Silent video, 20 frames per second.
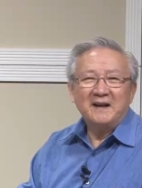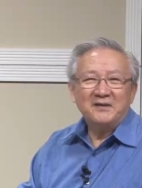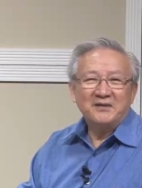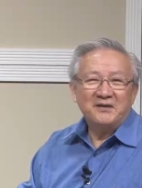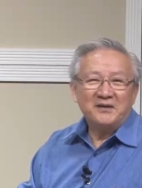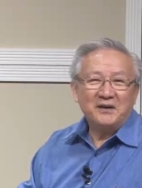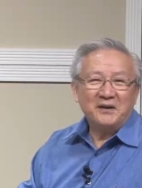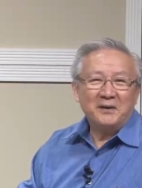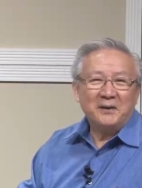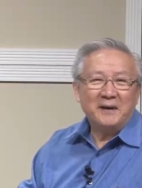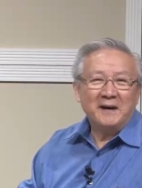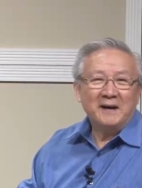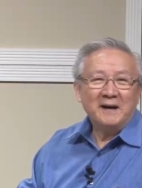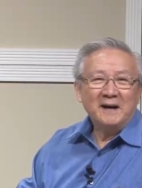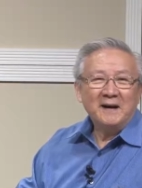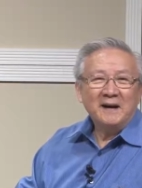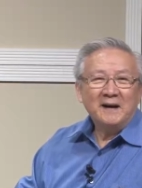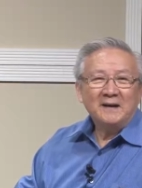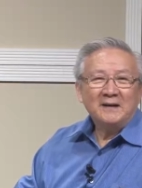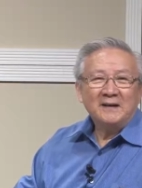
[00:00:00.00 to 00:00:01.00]
样子的话，
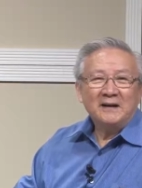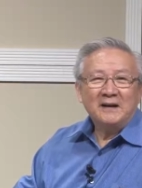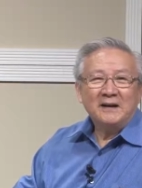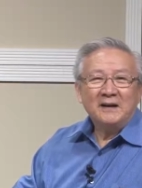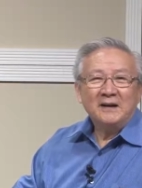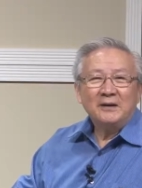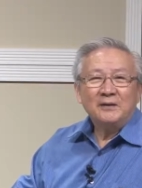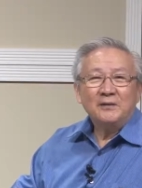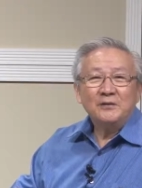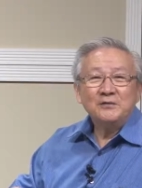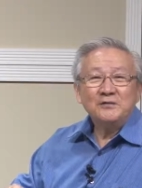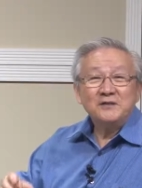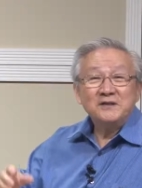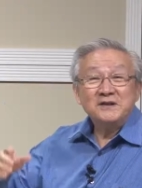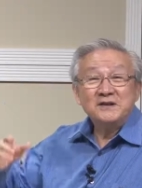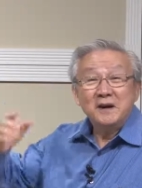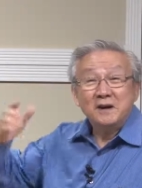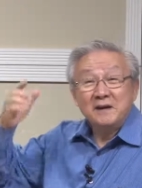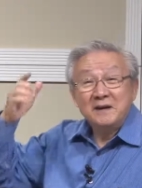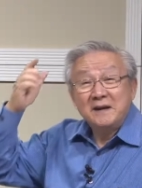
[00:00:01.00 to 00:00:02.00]
这个工作
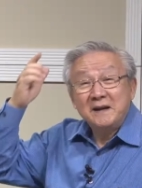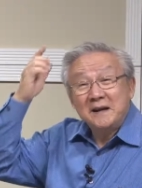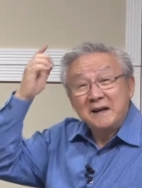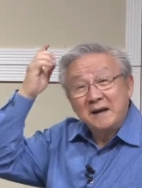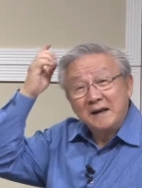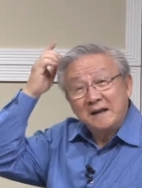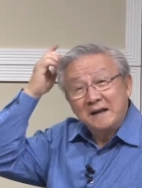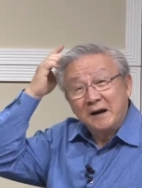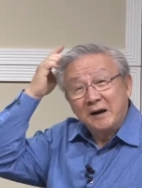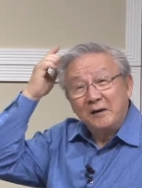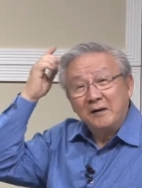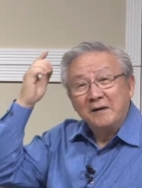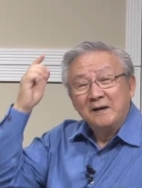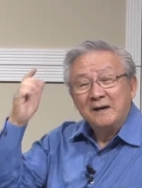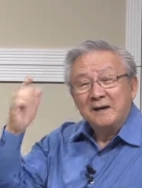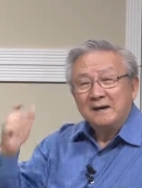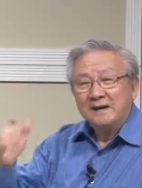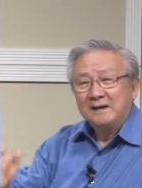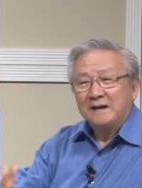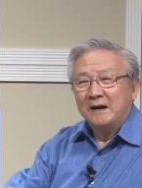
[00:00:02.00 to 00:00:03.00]
效率可以高。
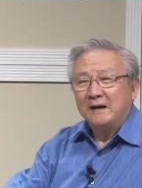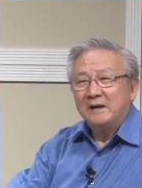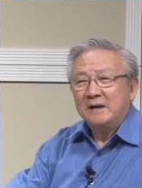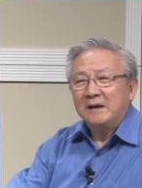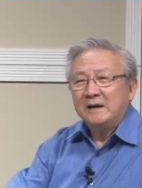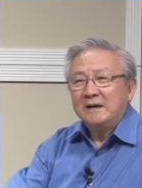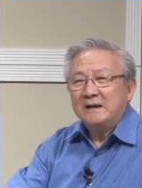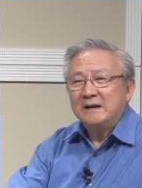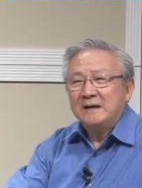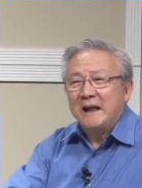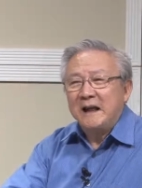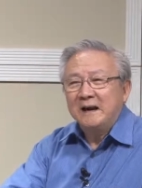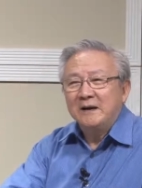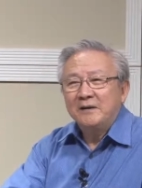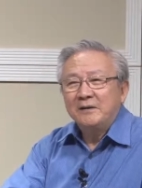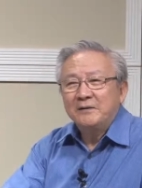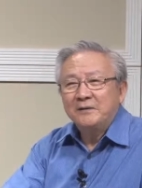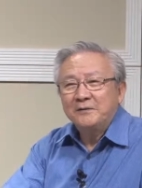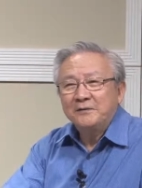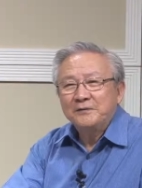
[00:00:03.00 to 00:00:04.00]
然后呢，你男
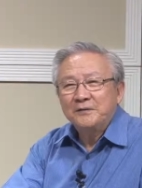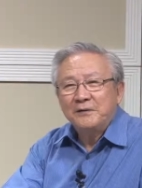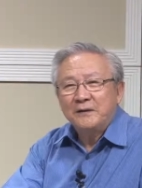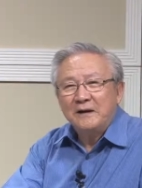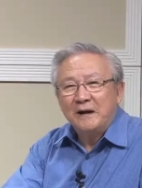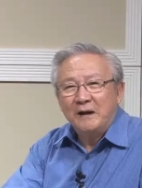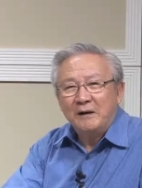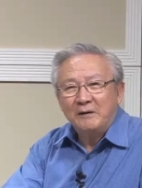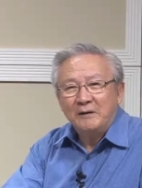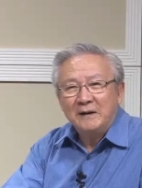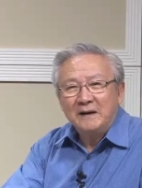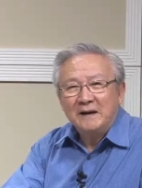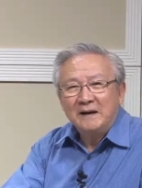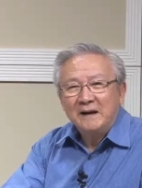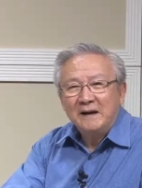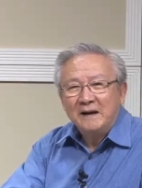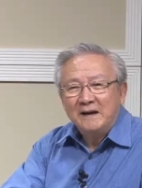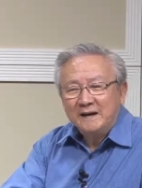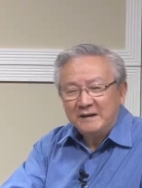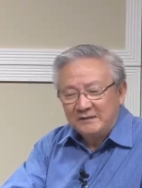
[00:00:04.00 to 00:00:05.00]
人工作劳力，
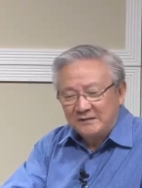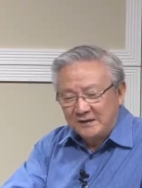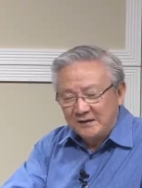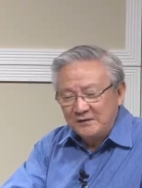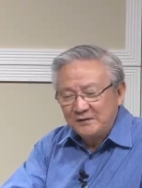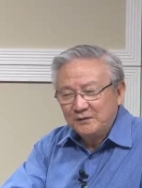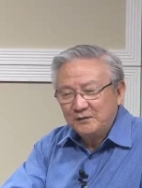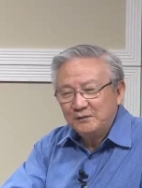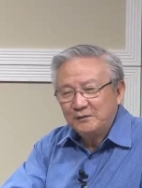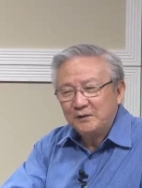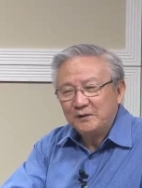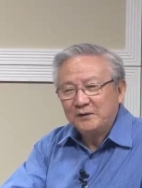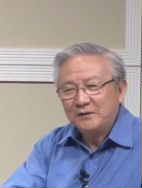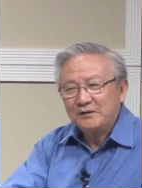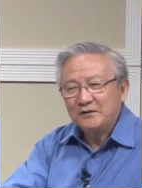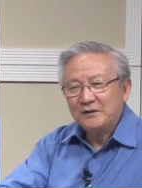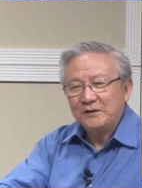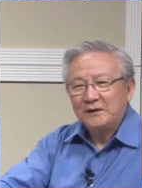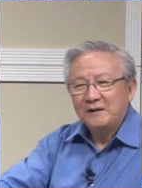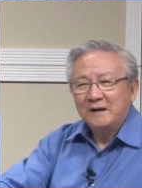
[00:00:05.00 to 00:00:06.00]
你成就多
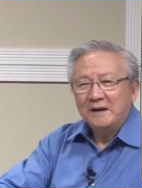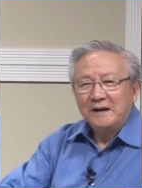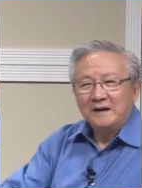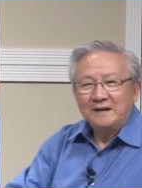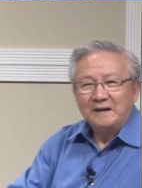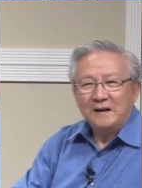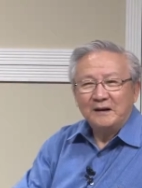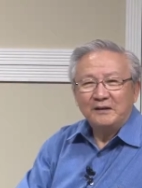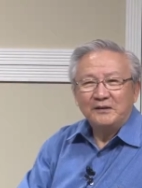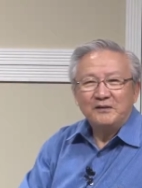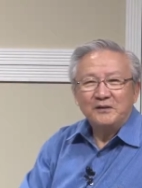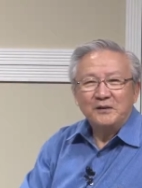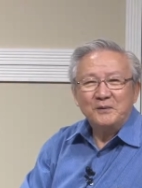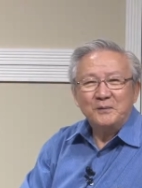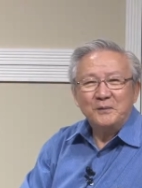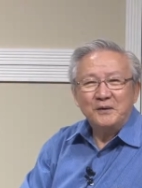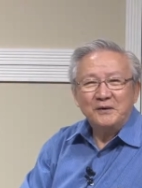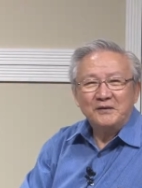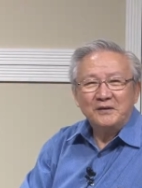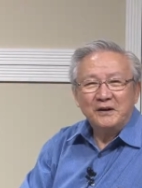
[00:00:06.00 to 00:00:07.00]
的时候，到了周
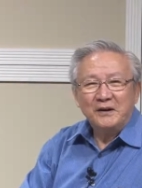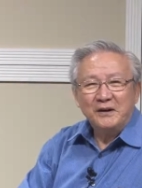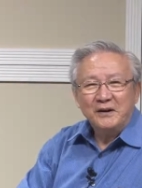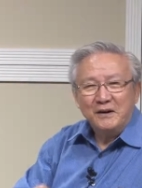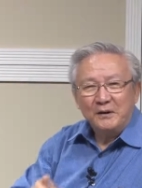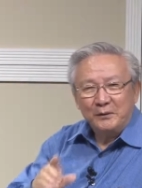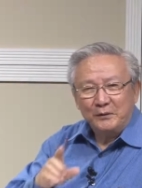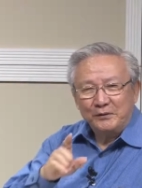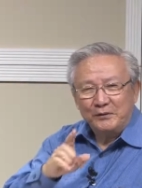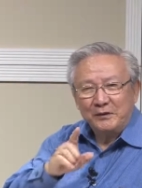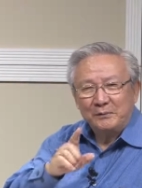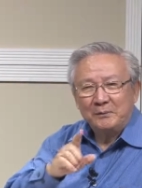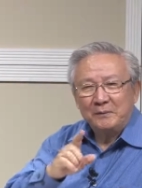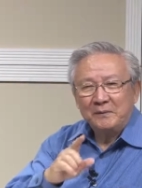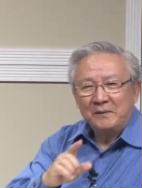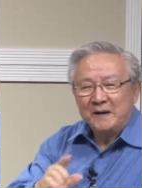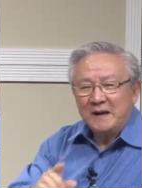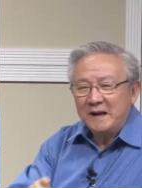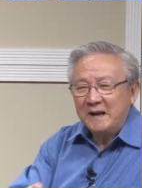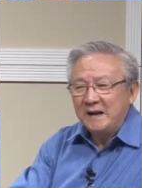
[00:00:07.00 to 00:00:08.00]
末的时候，我就
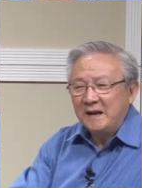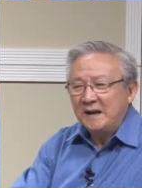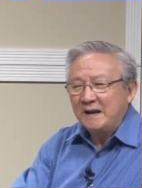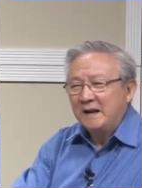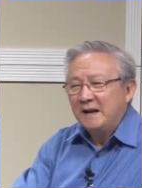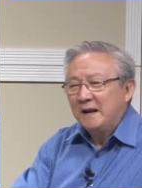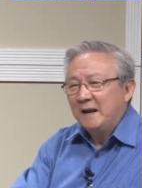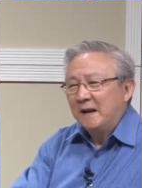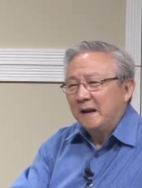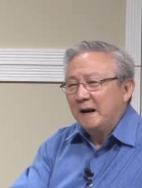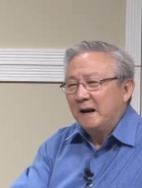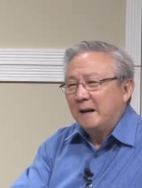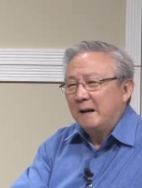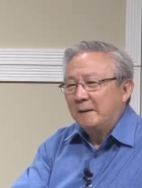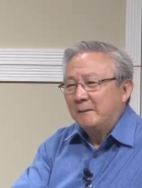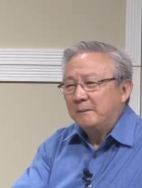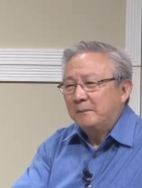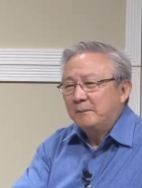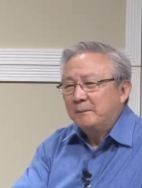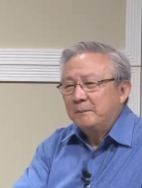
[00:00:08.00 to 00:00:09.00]
给你
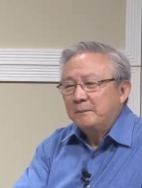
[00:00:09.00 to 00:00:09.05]
啊